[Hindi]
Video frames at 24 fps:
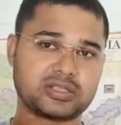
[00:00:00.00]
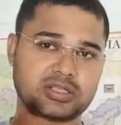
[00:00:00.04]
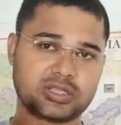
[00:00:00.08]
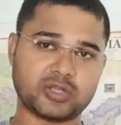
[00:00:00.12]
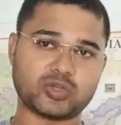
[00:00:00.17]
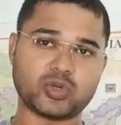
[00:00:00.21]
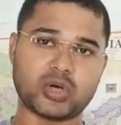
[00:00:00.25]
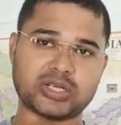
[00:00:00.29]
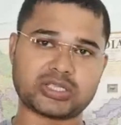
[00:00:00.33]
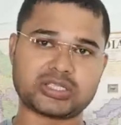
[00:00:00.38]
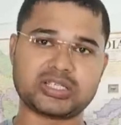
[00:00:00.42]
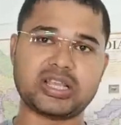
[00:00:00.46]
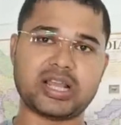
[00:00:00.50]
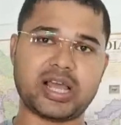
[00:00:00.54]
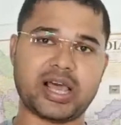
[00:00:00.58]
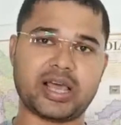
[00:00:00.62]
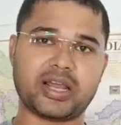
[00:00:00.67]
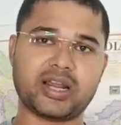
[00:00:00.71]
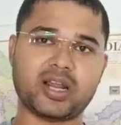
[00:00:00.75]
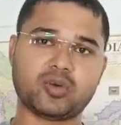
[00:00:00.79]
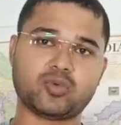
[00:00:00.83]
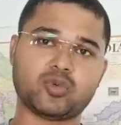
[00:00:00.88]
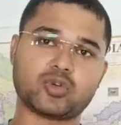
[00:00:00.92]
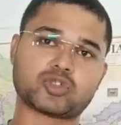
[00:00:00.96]
ये जो अस्सी
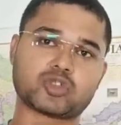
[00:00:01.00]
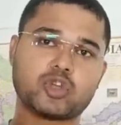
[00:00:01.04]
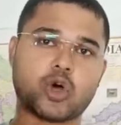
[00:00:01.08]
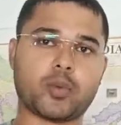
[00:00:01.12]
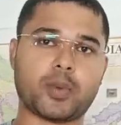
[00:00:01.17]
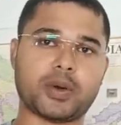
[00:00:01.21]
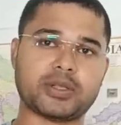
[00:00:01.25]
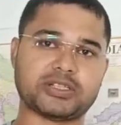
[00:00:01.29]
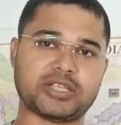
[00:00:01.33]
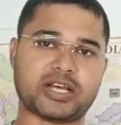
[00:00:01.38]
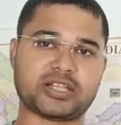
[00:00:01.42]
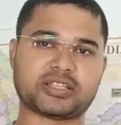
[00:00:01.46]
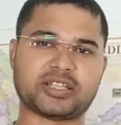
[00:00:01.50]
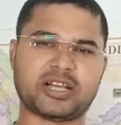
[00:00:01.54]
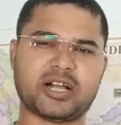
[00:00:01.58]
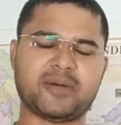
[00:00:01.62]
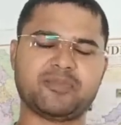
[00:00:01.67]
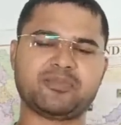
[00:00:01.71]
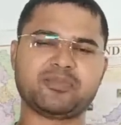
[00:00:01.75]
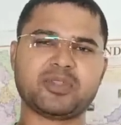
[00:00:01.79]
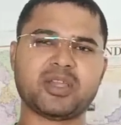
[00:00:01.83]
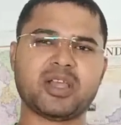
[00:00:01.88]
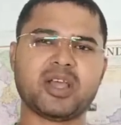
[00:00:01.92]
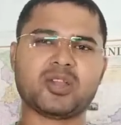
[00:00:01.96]
लाया ना वो सौ बन जाता
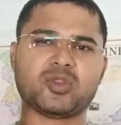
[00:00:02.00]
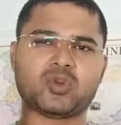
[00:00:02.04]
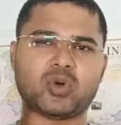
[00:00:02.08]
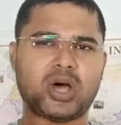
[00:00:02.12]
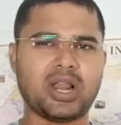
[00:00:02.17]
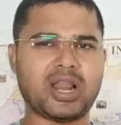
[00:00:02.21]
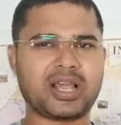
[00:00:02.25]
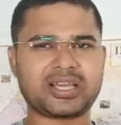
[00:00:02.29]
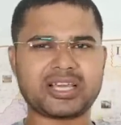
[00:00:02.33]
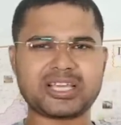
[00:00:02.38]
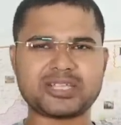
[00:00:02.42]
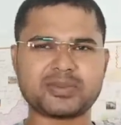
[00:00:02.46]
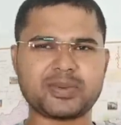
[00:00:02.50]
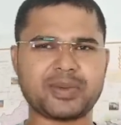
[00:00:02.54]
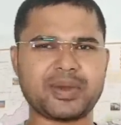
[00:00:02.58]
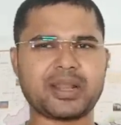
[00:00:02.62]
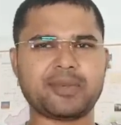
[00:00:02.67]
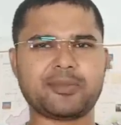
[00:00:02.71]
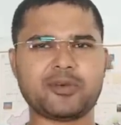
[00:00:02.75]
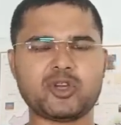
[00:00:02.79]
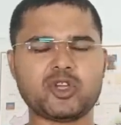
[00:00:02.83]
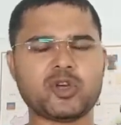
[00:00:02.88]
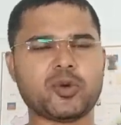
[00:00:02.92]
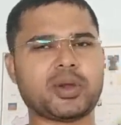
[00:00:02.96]
है तो हालांकि इस पर
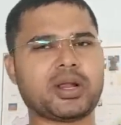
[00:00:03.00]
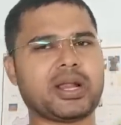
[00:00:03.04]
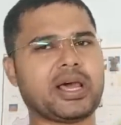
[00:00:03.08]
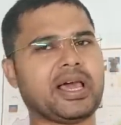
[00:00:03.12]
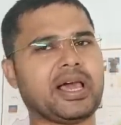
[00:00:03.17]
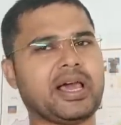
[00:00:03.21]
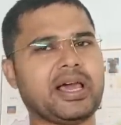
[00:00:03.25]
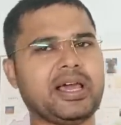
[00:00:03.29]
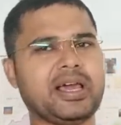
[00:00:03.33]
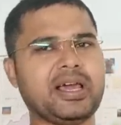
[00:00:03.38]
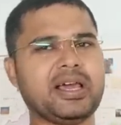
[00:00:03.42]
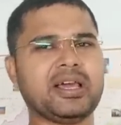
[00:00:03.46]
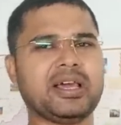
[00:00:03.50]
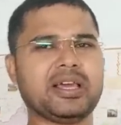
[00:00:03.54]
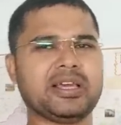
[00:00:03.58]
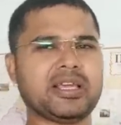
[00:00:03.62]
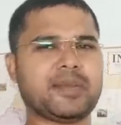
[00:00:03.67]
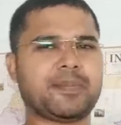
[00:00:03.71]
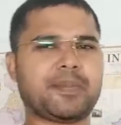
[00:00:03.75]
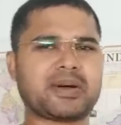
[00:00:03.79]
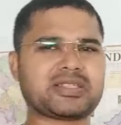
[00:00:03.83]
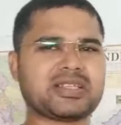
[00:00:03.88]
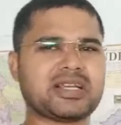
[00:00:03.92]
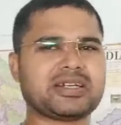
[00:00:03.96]
मैंने वीडियो बनाया है
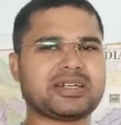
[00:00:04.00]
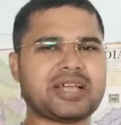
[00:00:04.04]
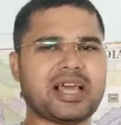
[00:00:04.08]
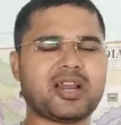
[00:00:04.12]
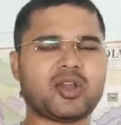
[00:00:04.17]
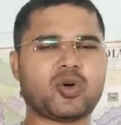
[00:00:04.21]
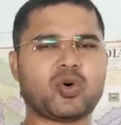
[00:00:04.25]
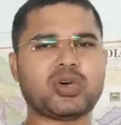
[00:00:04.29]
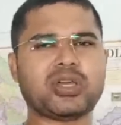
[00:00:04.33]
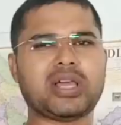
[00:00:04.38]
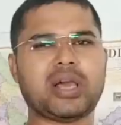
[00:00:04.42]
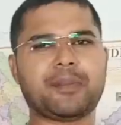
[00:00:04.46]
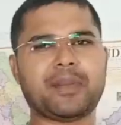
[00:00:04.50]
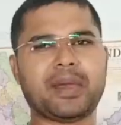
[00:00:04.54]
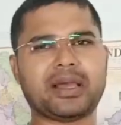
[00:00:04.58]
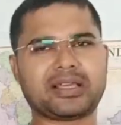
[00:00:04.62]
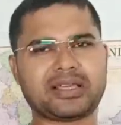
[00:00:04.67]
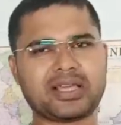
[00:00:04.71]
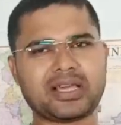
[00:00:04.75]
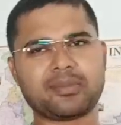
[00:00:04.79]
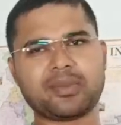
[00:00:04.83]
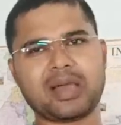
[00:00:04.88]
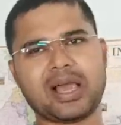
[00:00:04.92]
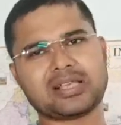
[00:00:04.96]
ये परसेंटेल को या
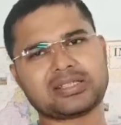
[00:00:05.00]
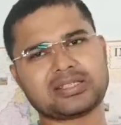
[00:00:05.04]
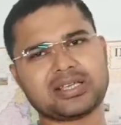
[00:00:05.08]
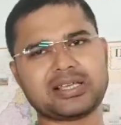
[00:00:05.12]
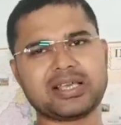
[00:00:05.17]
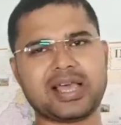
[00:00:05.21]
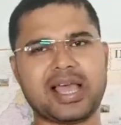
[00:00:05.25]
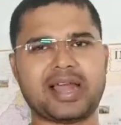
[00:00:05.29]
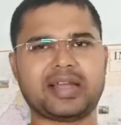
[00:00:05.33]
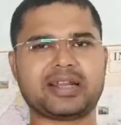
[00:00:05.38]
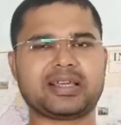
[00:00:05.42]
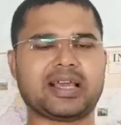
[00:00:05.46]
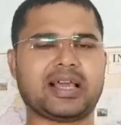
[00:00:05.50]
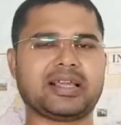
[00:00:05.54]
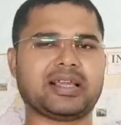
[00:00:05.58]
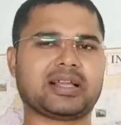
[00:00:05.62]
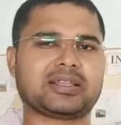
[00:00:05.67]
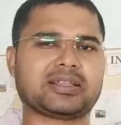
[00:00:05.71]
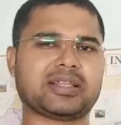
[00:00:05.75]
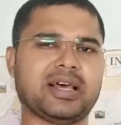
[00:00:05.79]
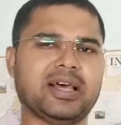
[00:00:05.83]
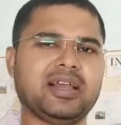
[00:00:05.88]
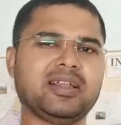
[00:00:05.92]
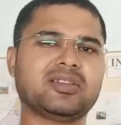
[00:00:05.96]
बैंकिंग में ऐसे ही ऐड किया
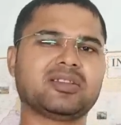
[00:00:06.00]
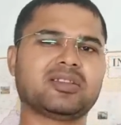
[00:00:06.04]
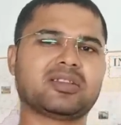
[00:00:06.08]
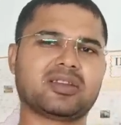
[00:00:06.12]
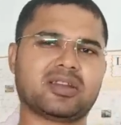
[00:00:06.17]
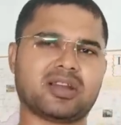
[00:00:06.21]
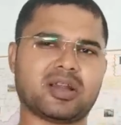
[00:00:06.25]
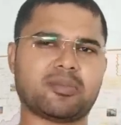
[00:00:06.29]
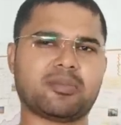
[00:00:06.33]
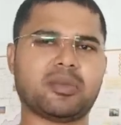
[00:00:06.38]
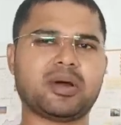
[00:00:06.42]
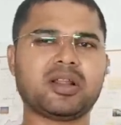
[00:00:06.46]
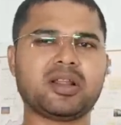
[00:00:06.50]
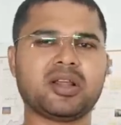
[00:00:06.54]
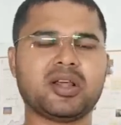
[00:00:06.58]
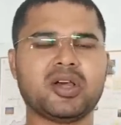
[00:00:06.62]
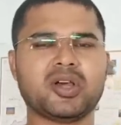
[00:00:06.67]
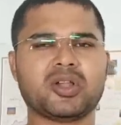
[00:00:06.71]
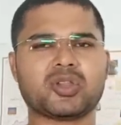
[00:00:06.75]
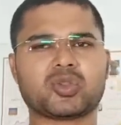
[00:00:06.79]
जाता है नंबर